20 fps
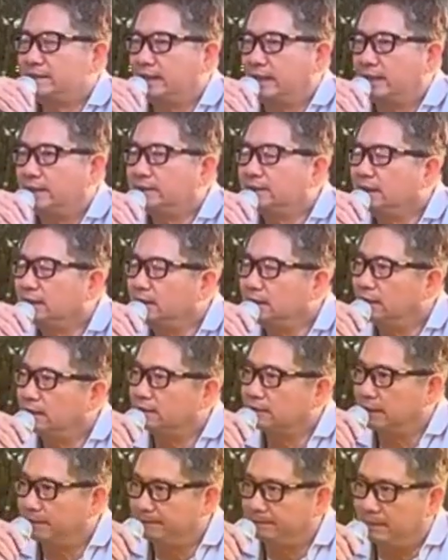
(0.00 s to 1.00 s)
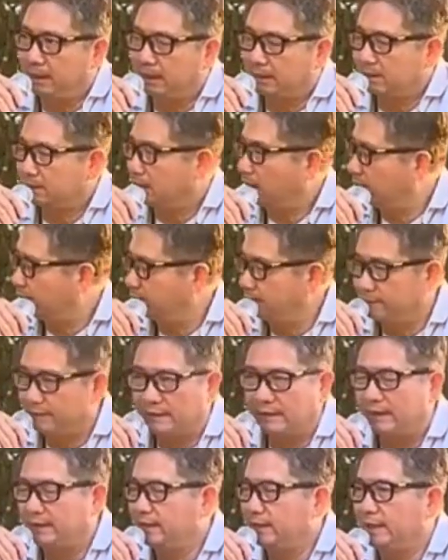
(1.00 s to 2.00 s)
chệnh tính theo cấp bậc không
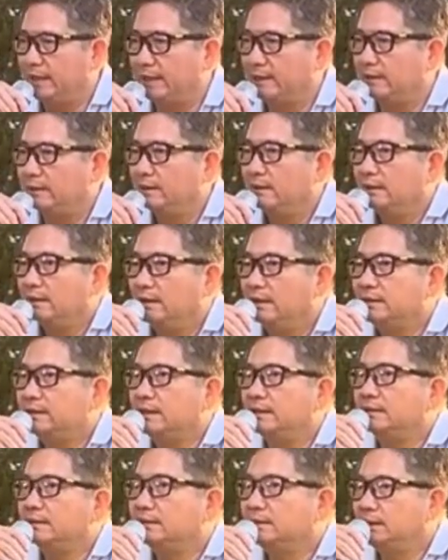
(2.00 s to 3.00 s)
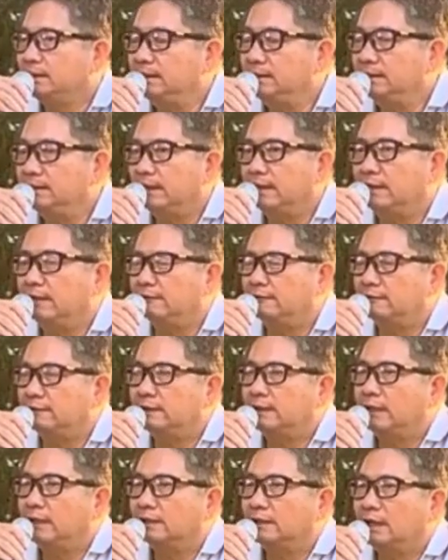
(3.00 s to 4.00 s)
phải vậy chệnh tính theo
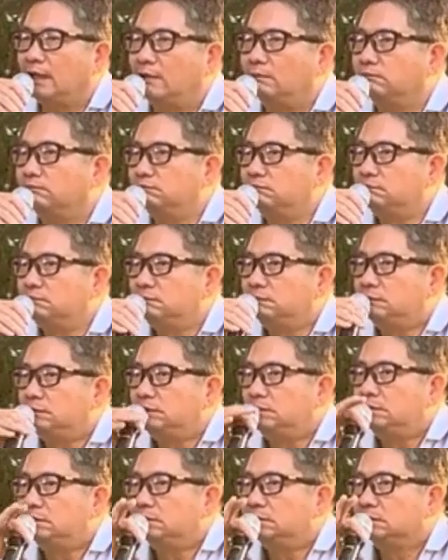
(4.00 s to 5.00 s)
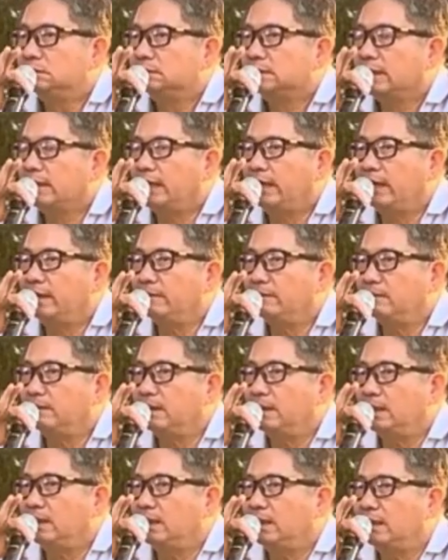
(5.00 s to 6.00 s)
cái thần thông ai
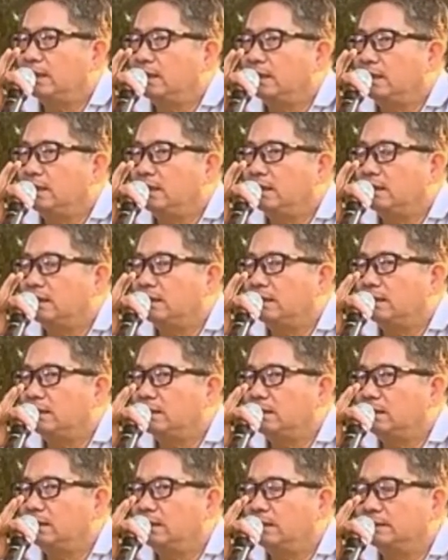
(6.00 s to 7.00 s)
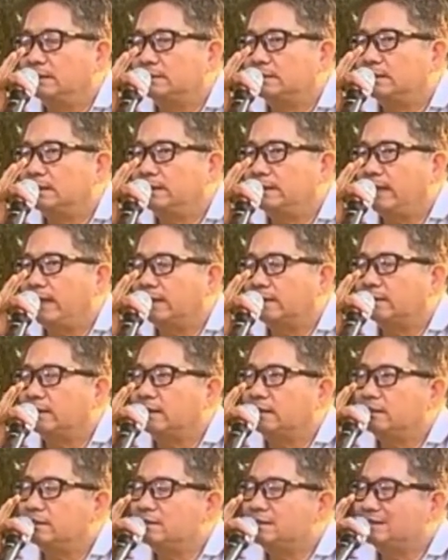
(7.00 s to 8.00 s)
mà lên tới đạt
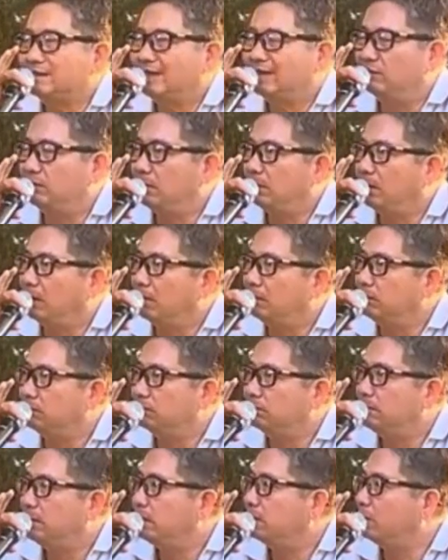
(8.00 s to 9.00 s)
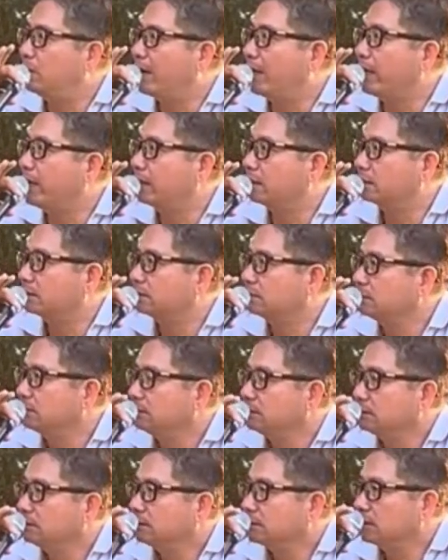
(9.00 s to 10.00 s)
đỉnh 64 biến hóa
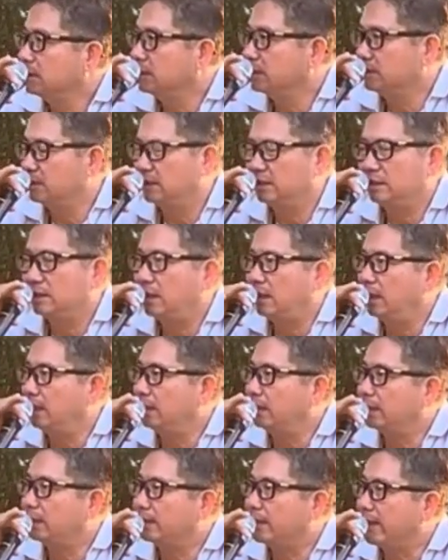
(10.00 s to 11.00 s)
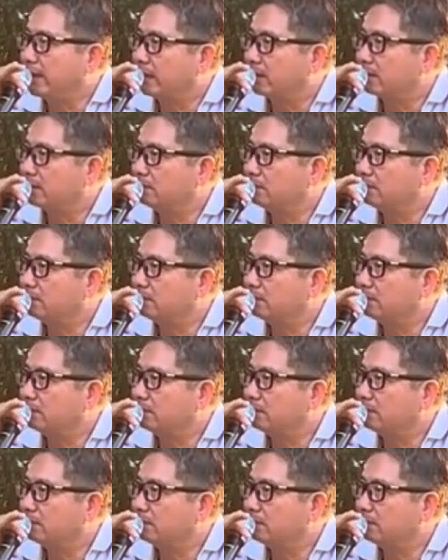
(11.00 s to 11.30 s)
thì người đó là đạt